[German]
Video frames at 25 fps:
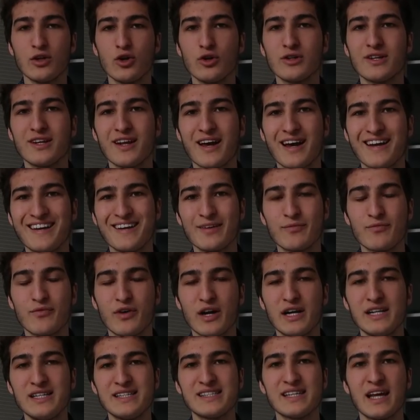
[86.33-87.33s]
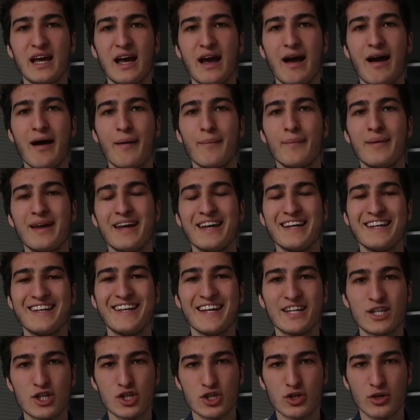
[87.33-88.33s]
Die Leute in Rheinland-Pfalz haben
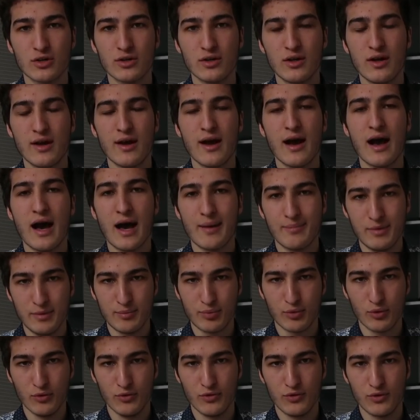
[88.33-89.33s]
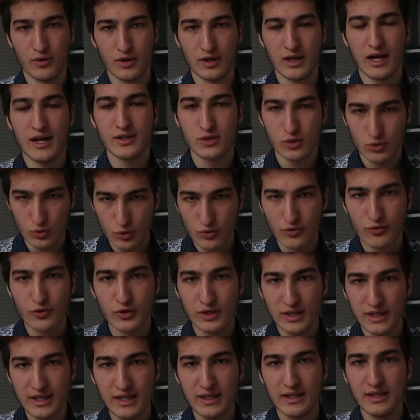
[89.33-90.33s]
jetzt schon Abi-Prüfungen. Also nur für
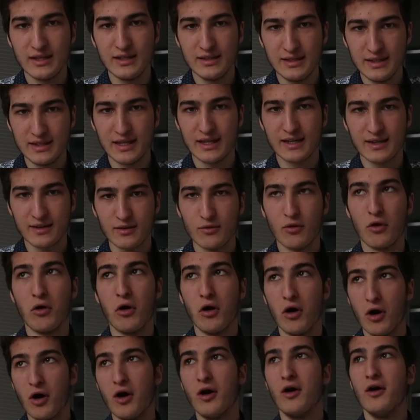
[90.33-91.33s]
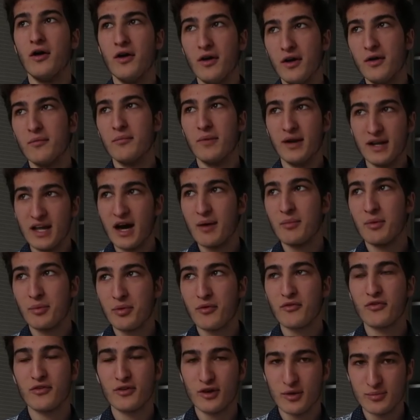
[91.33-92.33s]
diejenigen, die denken, oh, meine
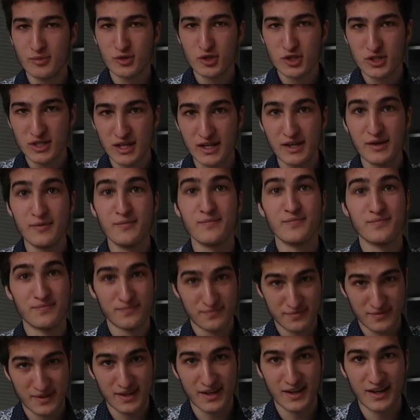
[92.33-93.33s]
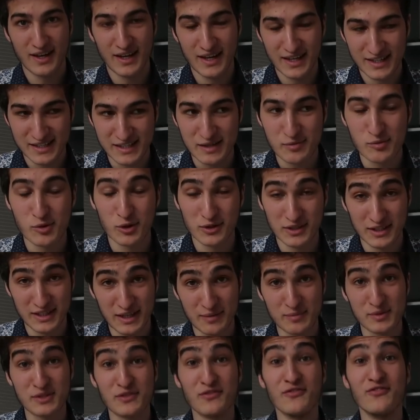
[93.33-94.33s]
Abi-Prüfungen kommen so schnell. Es gibt Leute, die
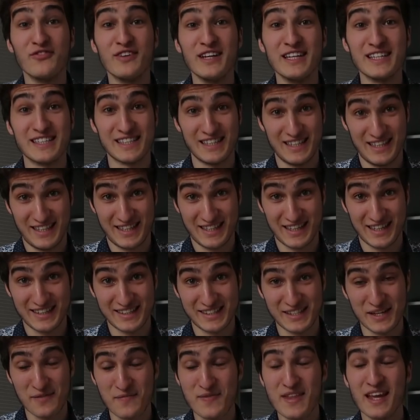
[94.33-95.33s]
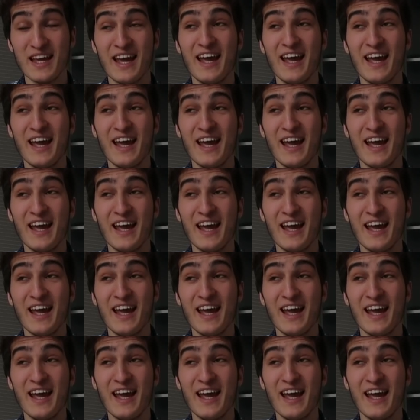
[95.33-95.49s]
haben es wesentlich krasser.